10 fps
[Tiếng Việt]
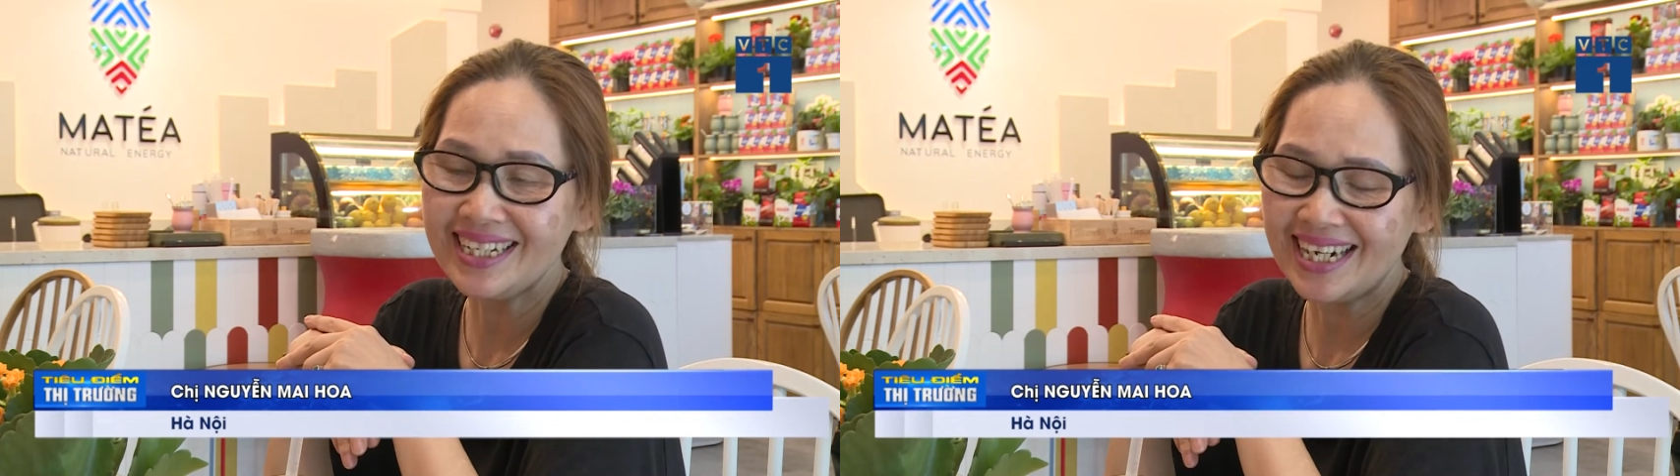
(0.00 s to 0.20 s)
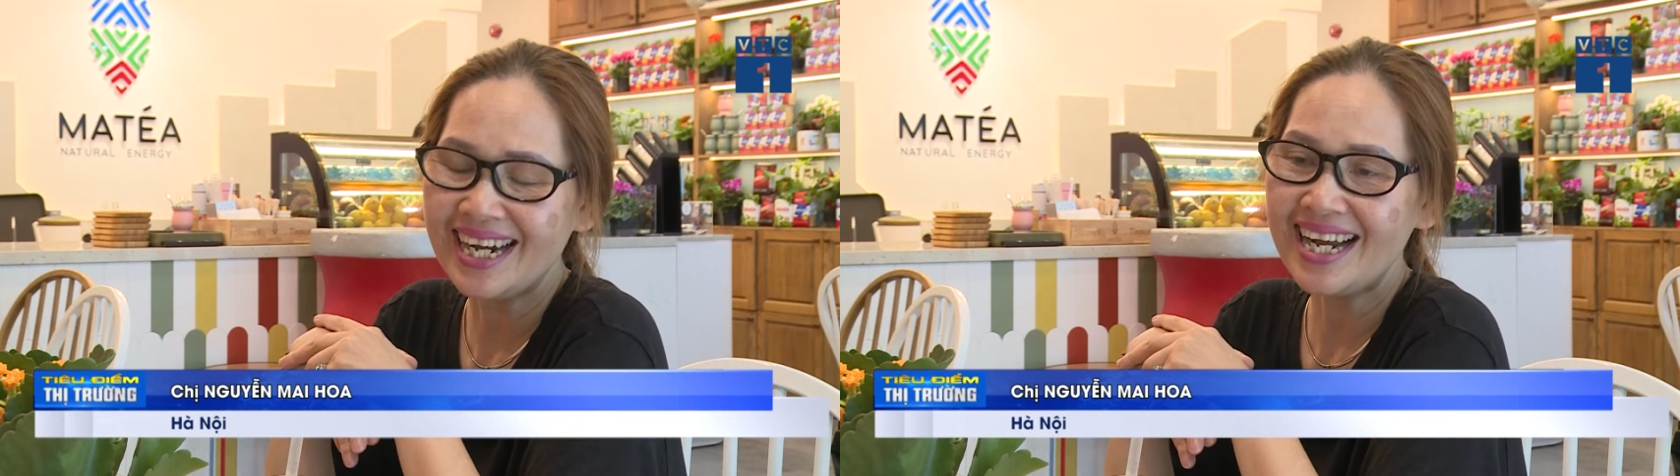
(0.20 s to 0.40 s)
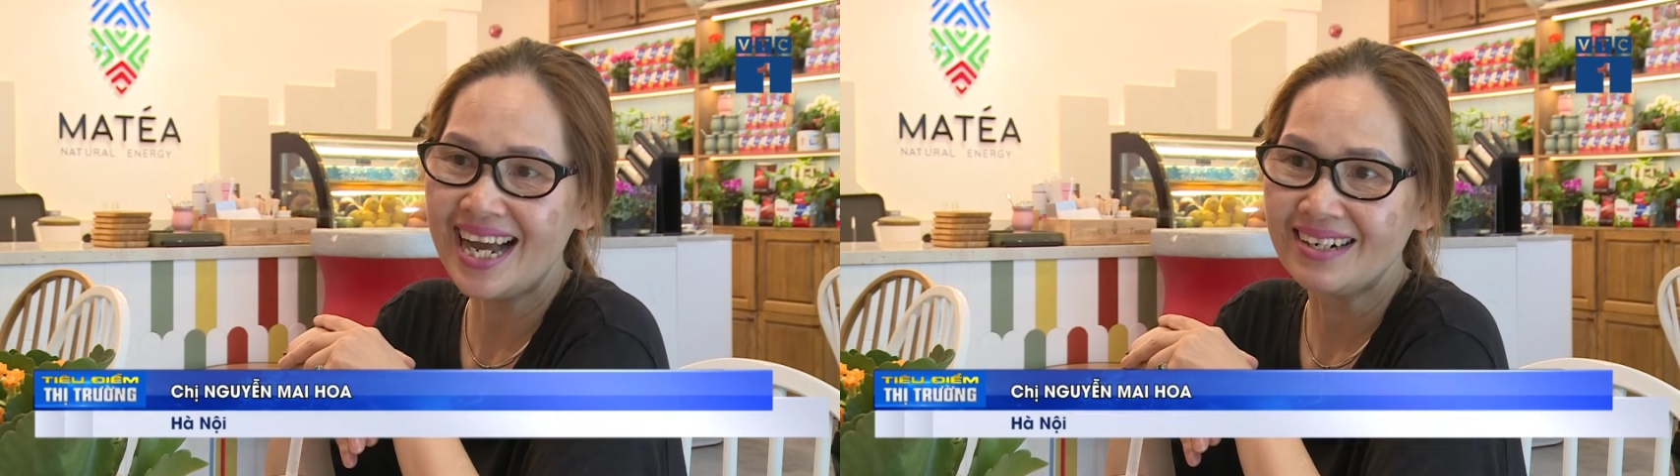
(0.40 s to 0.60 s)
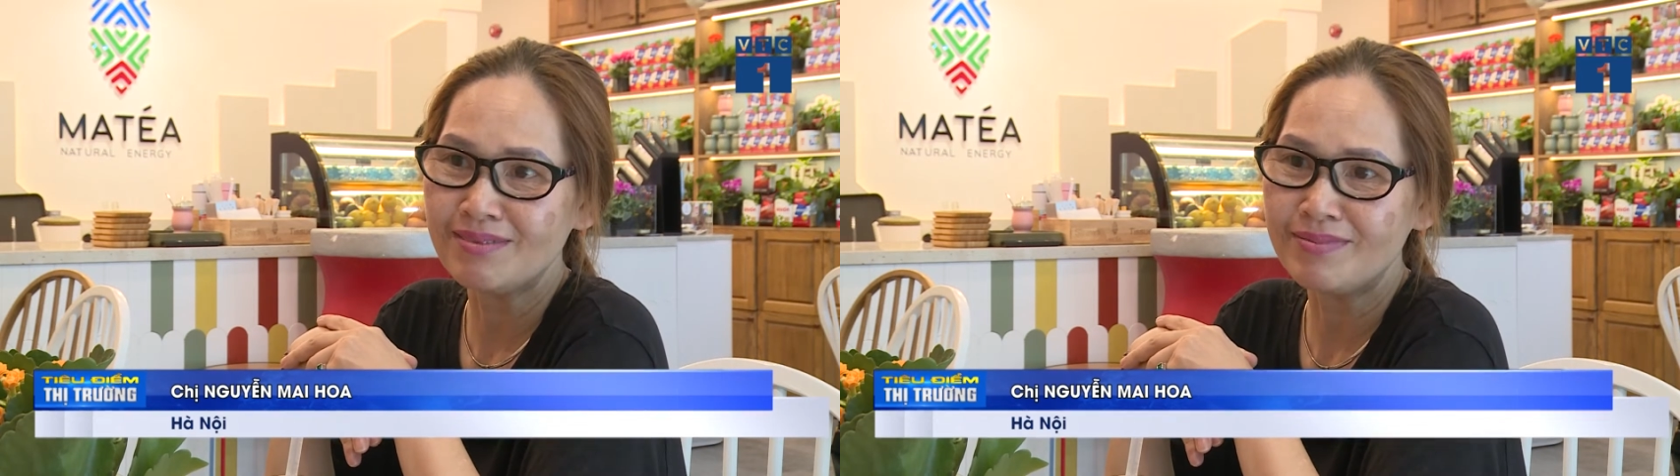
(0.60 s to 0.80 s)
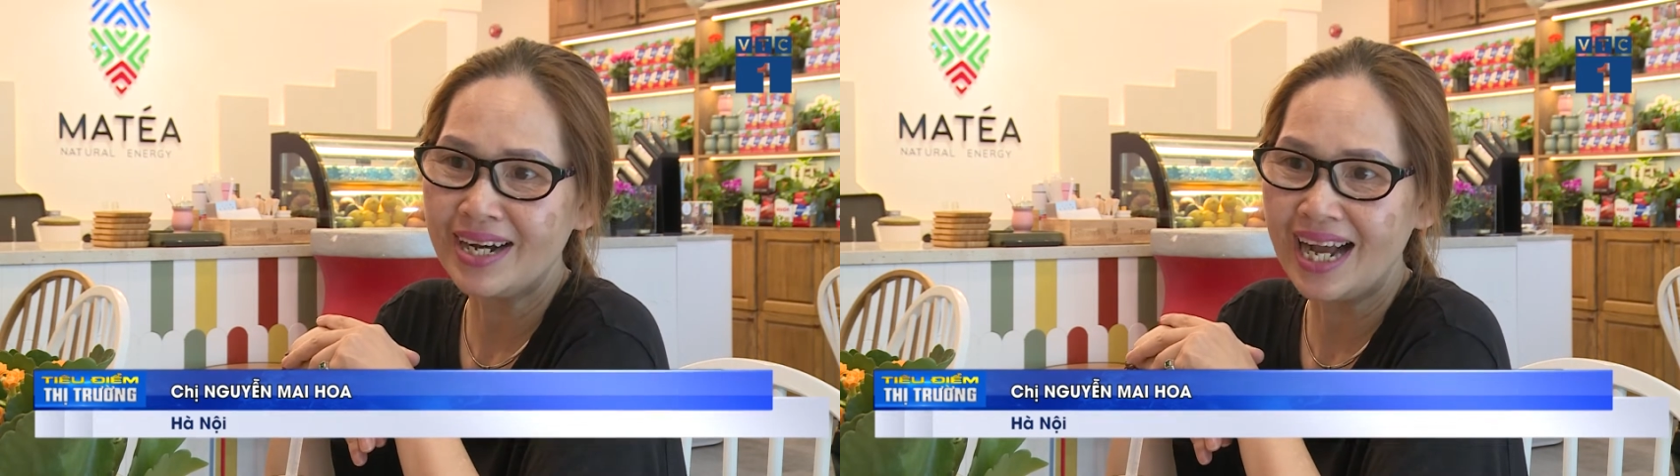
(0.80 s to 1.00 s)
thì lại khác
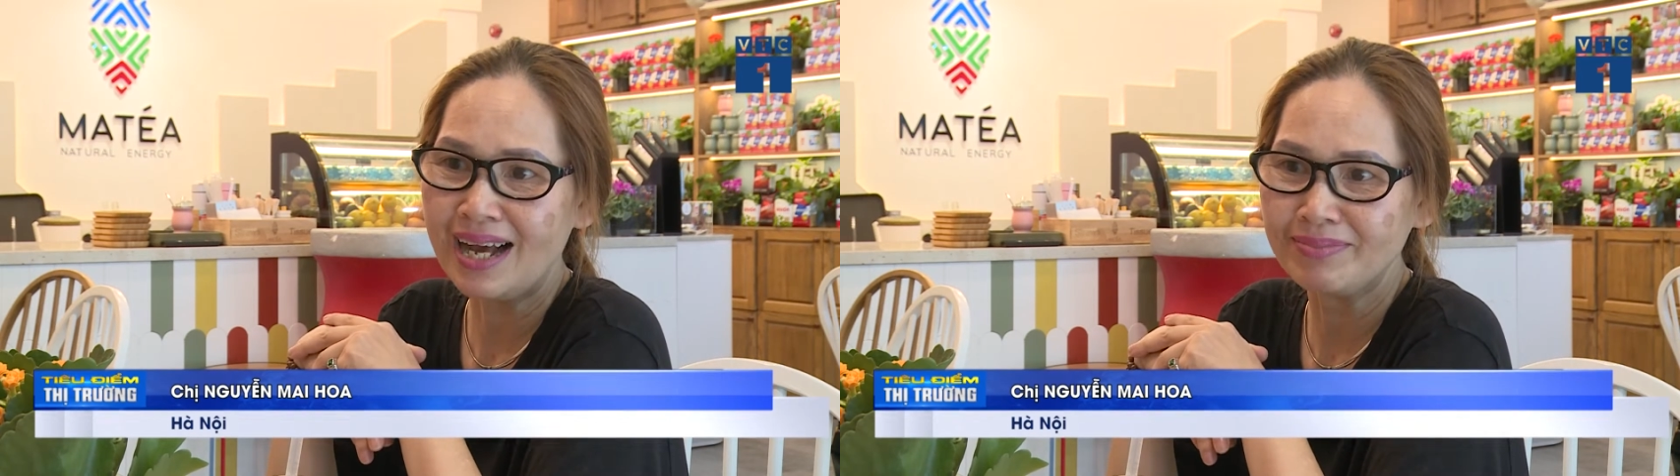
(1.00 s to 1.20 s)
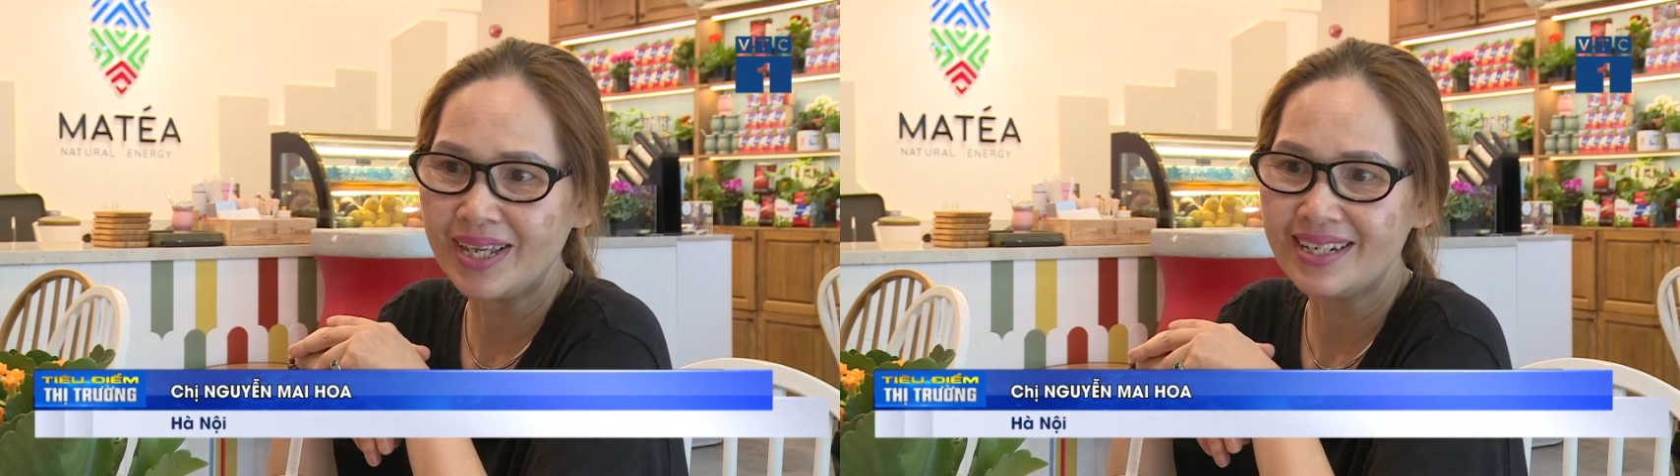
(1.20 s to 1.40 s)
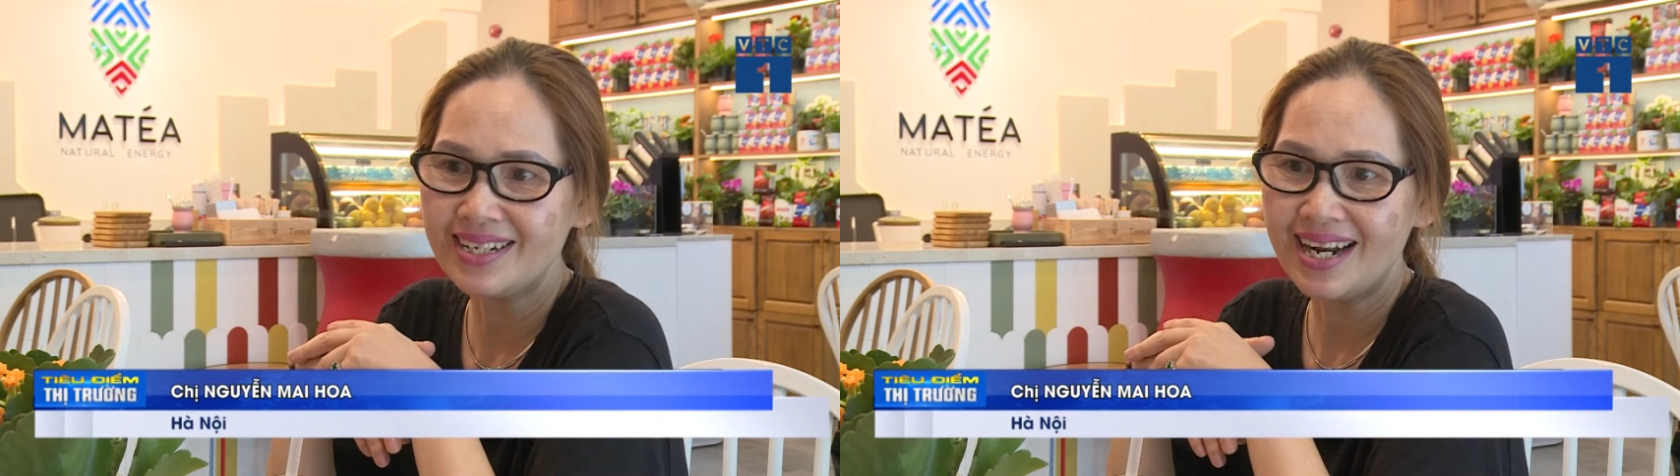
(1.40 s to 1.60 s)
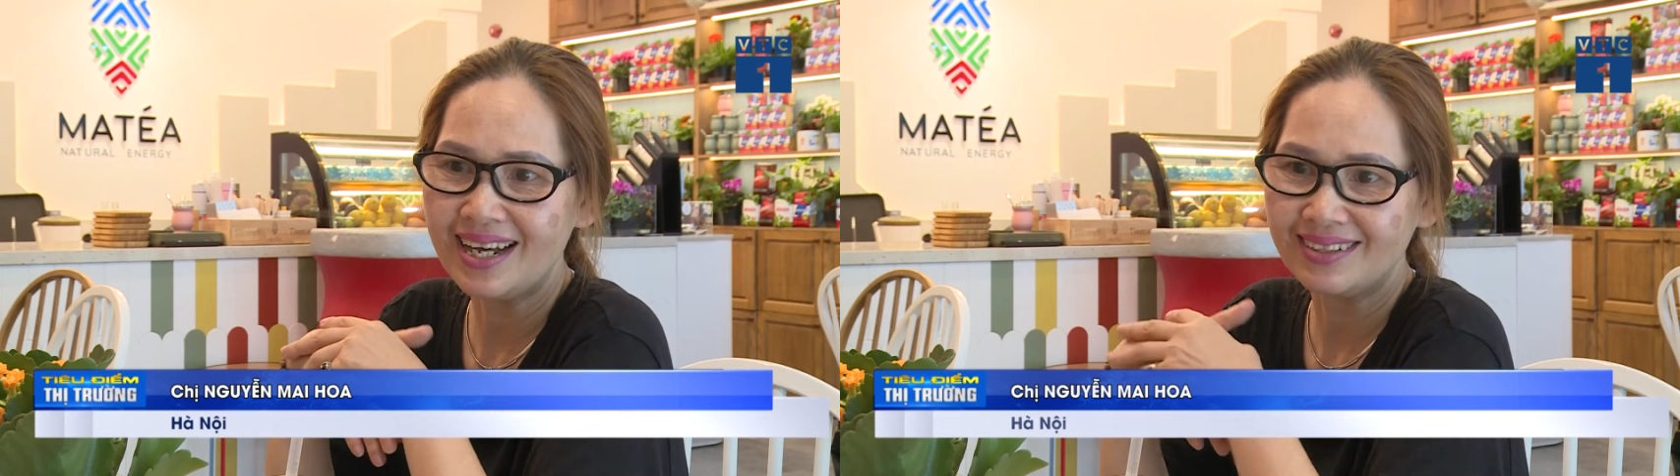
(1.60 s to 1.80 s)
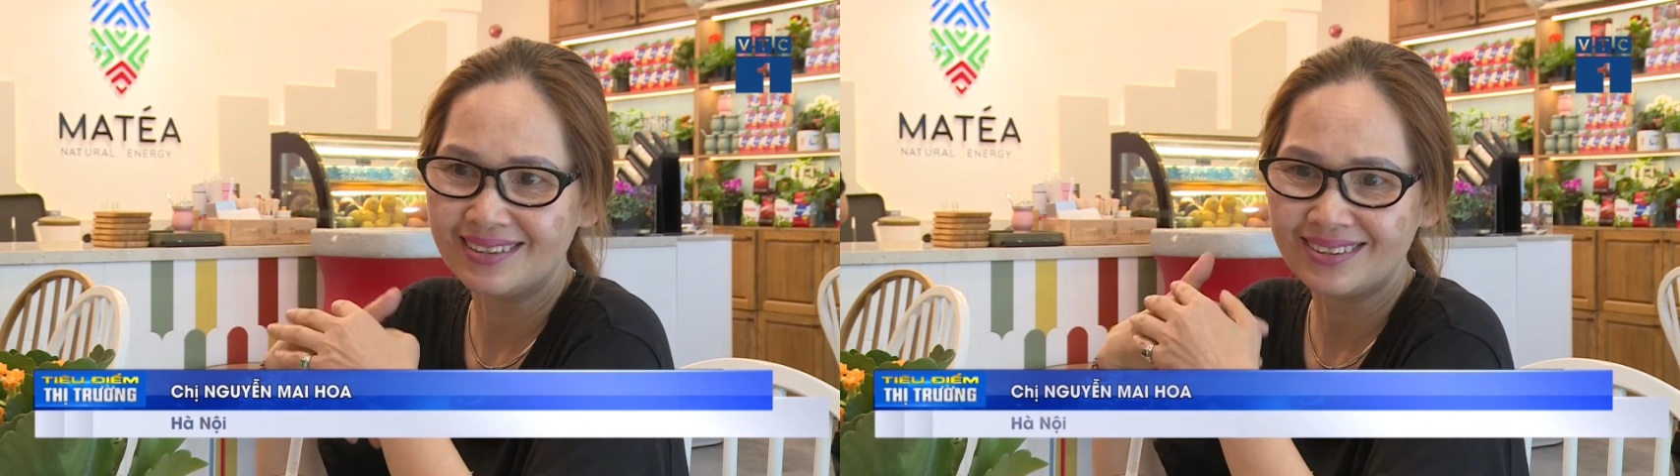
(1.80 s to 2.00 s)
hẳn và cảm thấy như
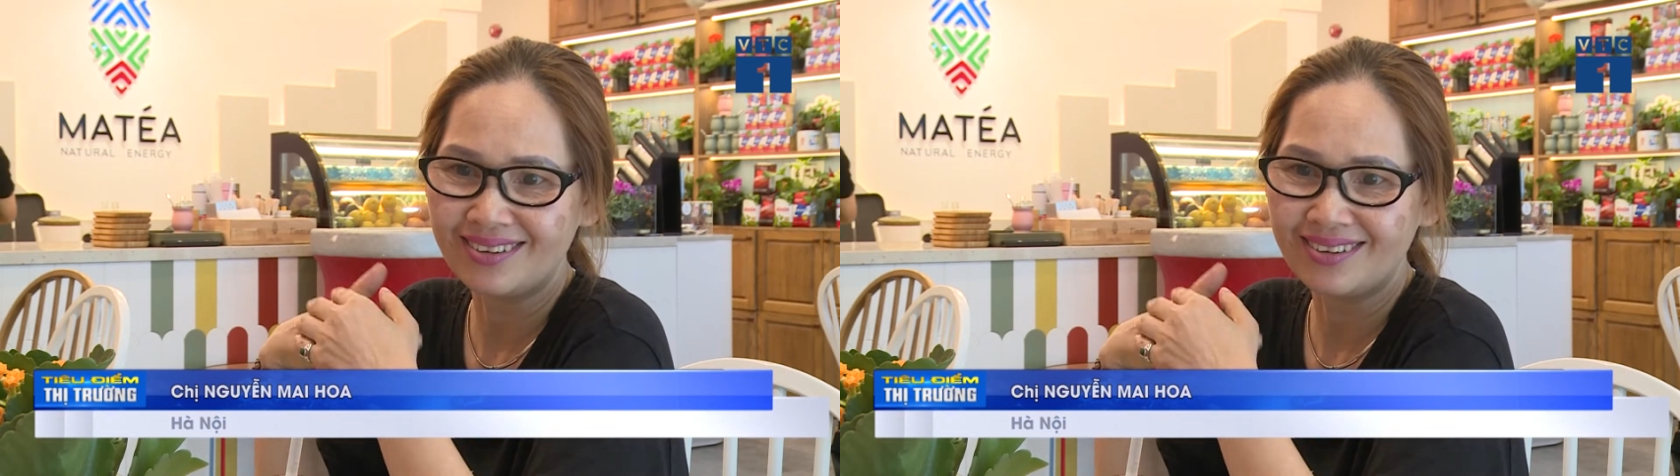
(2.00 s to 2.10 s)
là